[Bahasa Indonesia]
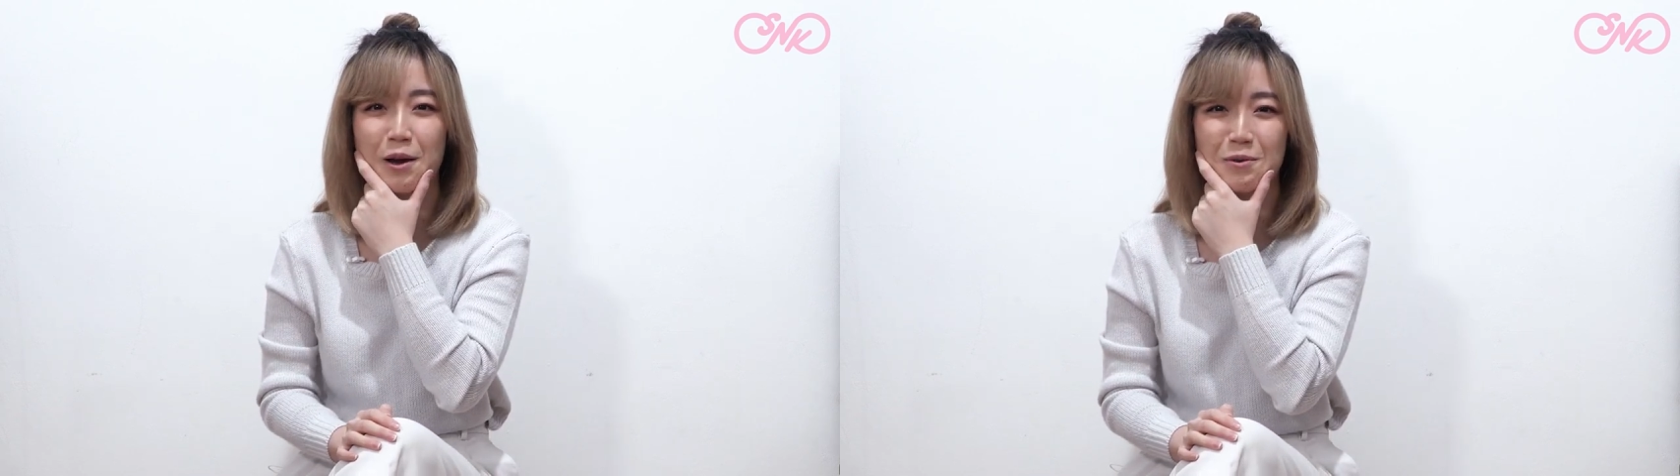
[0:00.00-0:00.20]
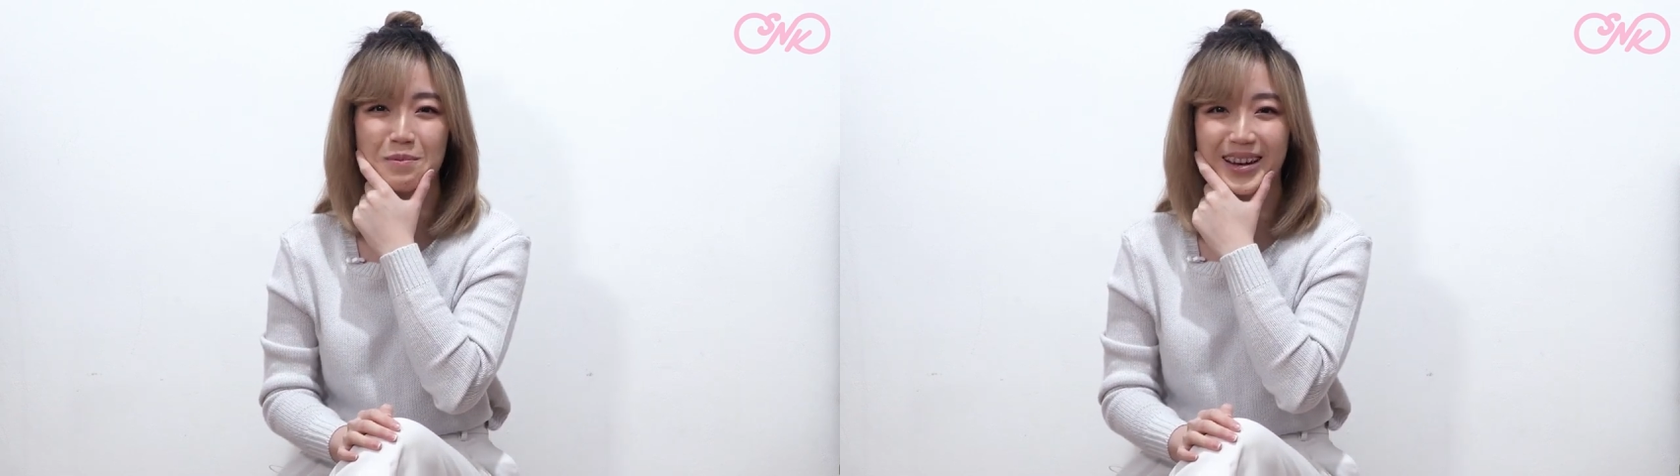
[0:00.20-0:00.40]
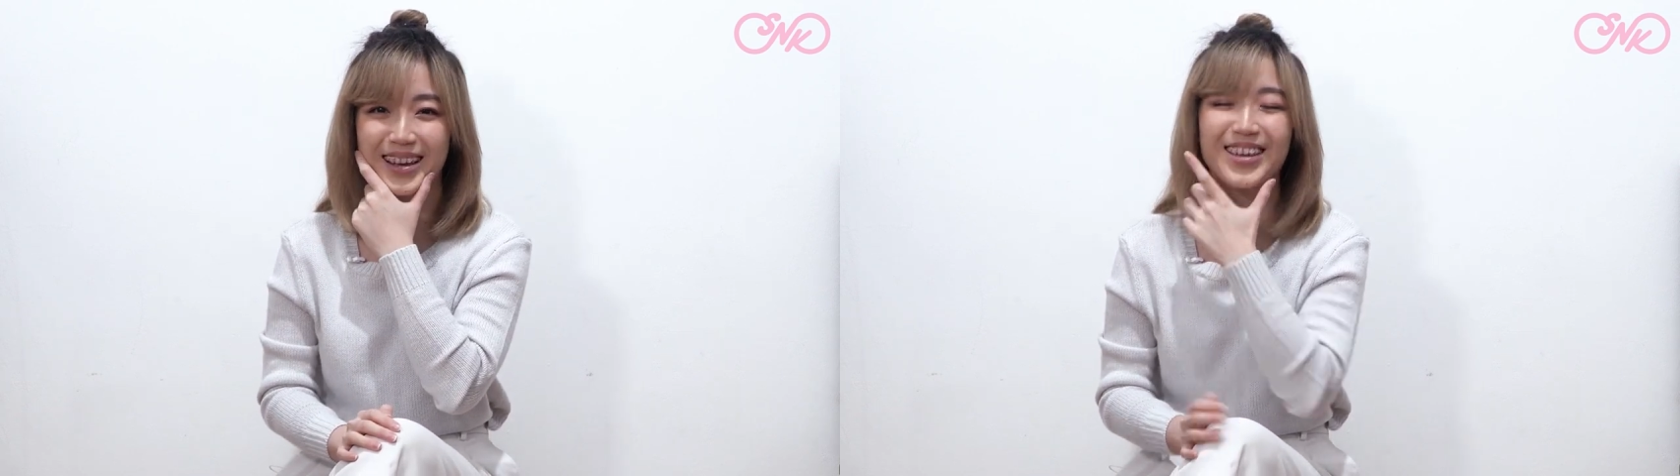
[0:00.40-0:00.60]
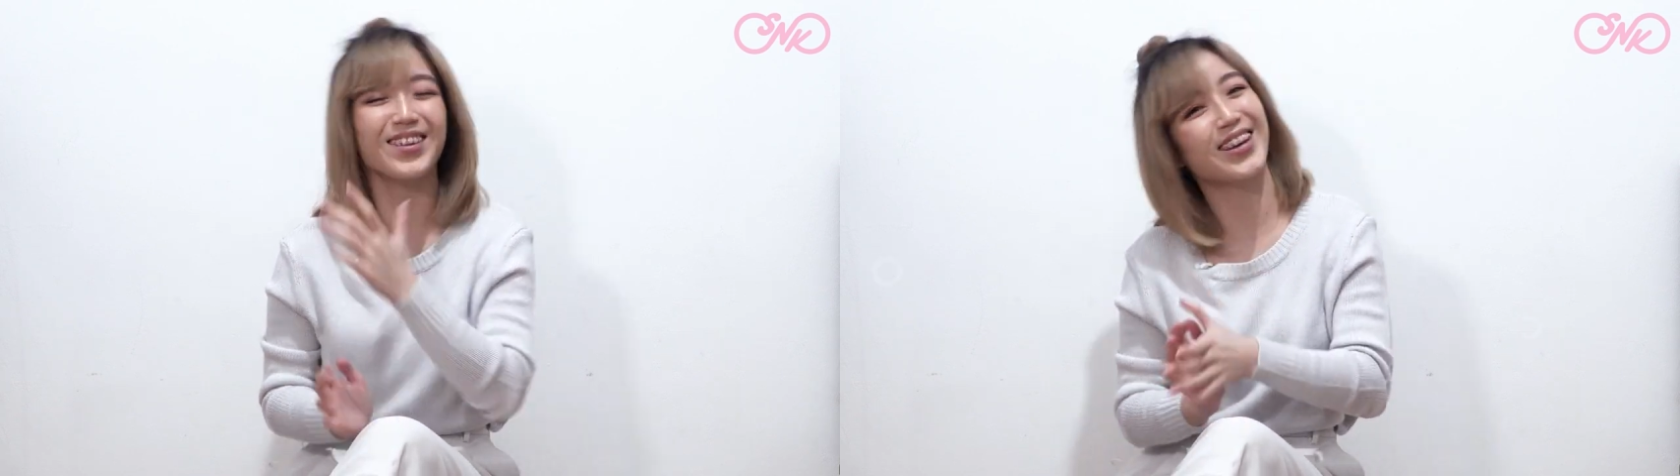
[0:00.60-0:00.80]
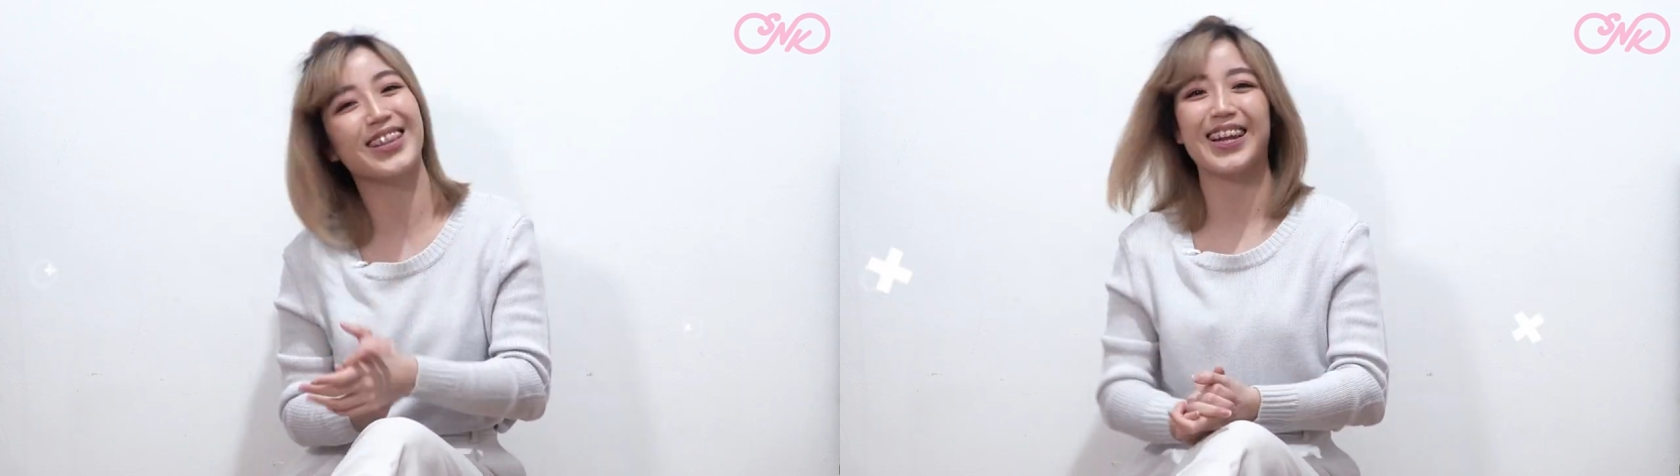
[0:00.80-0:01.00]
yang aku beli
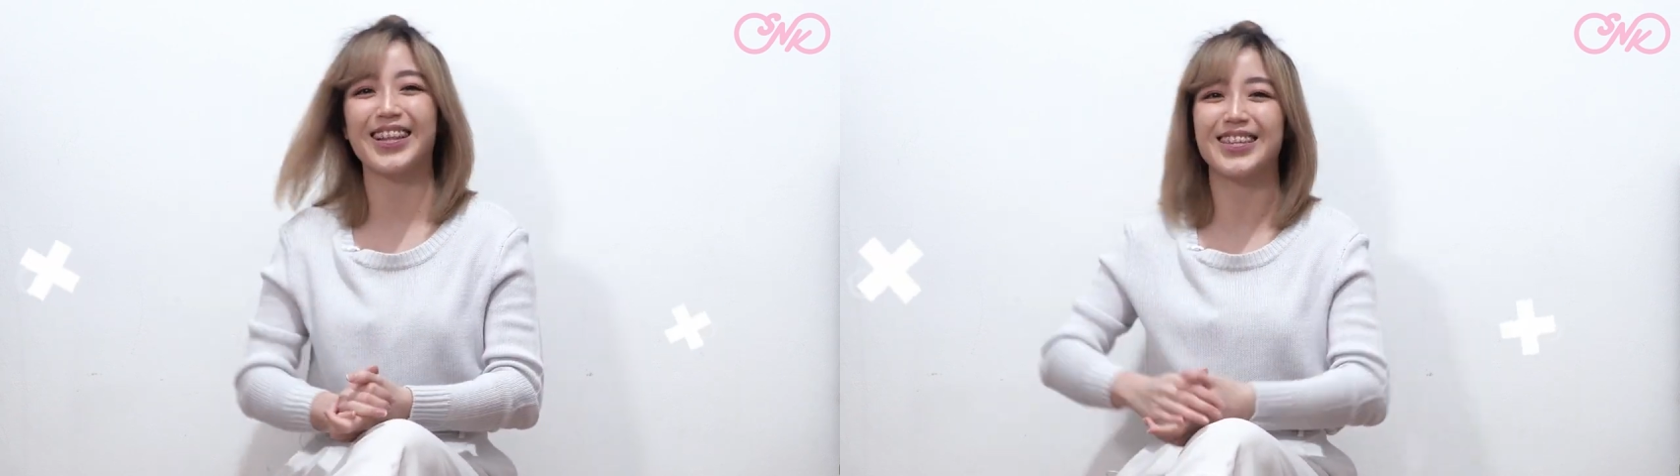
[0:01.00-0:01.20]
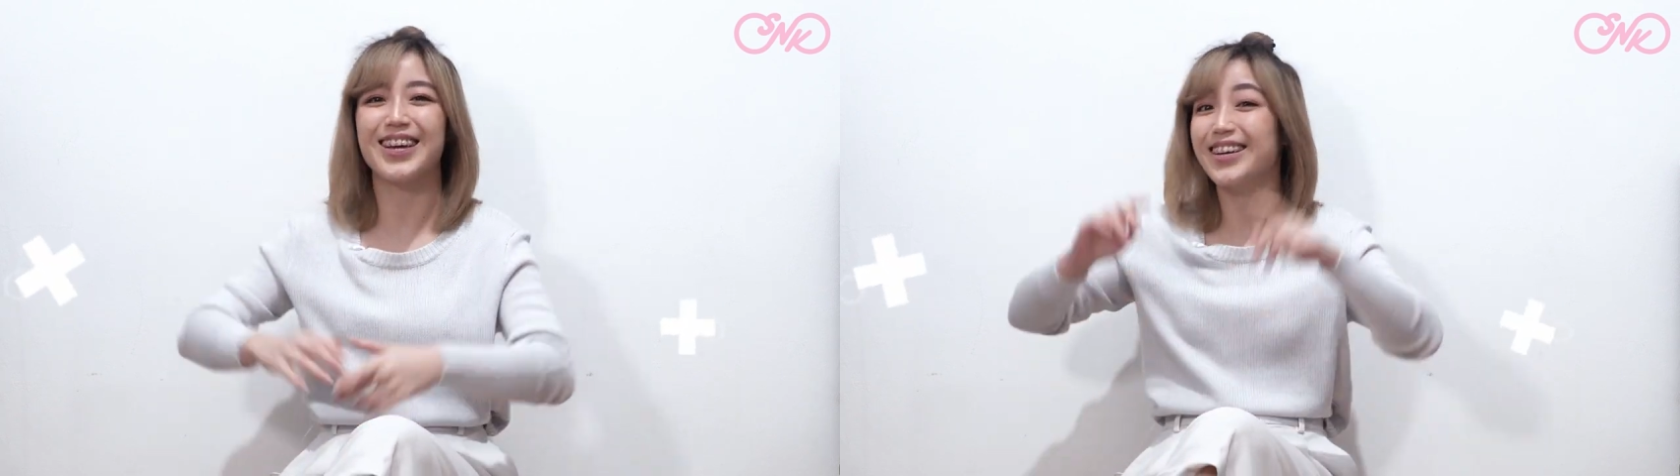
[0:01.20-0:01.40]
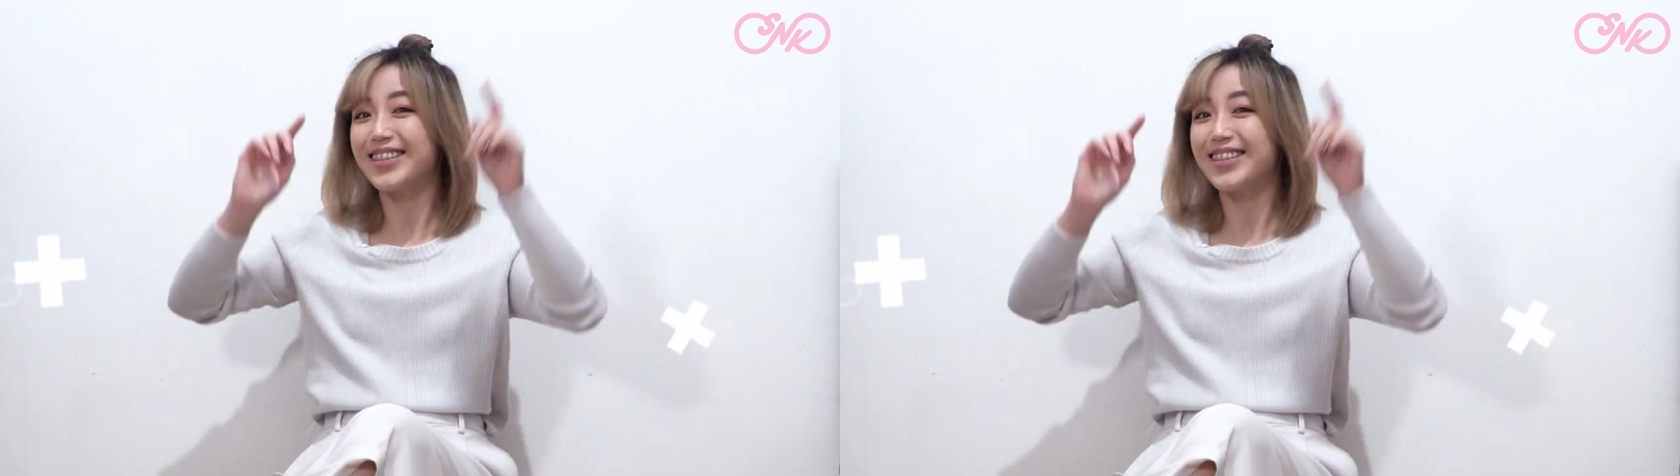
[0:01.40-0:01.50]
yuk kita lihat aja